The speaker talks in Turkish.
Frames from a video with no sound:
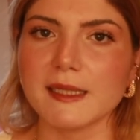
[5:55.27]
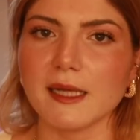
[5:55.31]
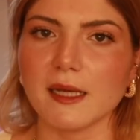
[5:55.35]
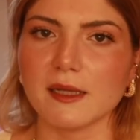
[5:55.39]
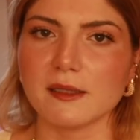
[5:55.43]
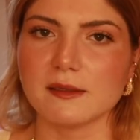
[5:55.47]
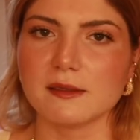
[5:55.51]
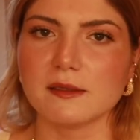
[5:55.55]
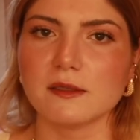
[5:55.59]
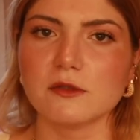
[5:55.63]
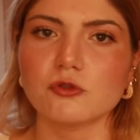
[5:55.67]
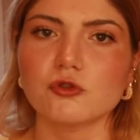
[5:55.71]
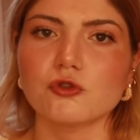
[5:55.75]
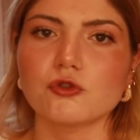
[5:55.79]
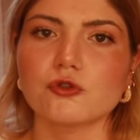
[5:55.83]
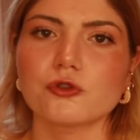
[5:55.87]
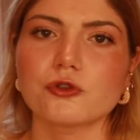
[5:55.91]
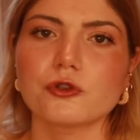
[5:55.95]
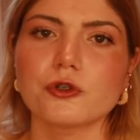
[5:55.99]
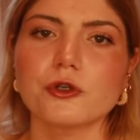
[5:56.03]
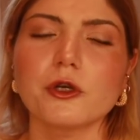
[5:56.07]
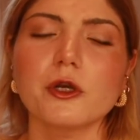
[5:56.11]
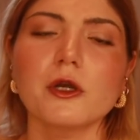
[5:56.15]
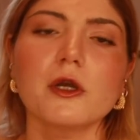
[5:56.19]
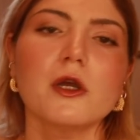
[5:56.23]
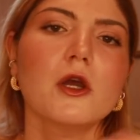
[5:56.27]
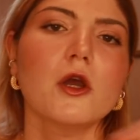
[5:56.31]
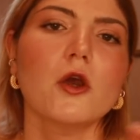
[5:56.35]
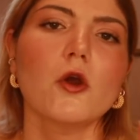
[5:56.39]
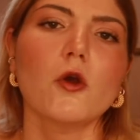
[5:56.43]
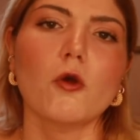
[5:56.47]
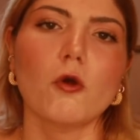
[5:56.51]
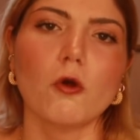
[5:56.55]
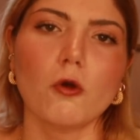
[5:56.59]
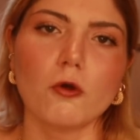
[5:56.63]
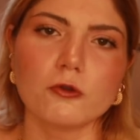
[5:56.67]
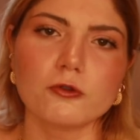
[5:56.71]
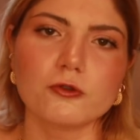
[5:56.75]
kendisi çünkü
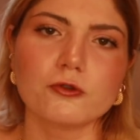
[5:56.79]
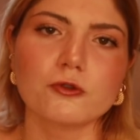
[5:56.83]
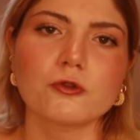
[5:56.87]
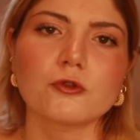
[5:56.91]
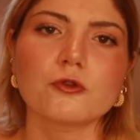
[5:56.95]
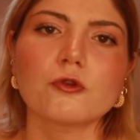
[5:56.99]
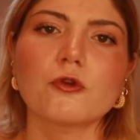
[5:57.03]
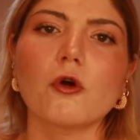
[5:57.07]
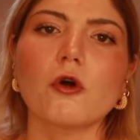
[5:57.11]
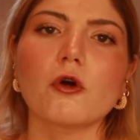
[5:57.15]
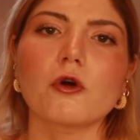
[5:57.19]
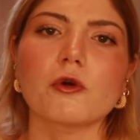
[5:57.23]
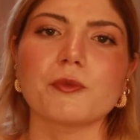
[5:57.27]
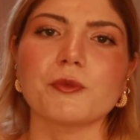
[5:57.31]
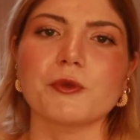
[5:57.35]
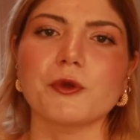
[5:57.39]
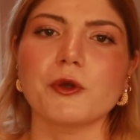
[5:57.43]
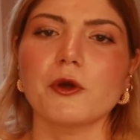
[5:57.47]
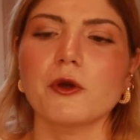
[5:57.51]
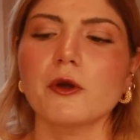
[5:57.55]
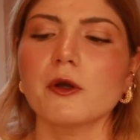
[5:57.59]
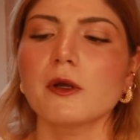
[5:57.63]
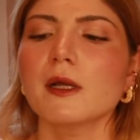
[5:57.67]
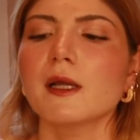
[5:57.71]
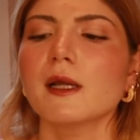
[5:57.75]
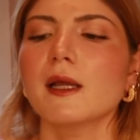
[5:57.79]
özgün kokmuyor.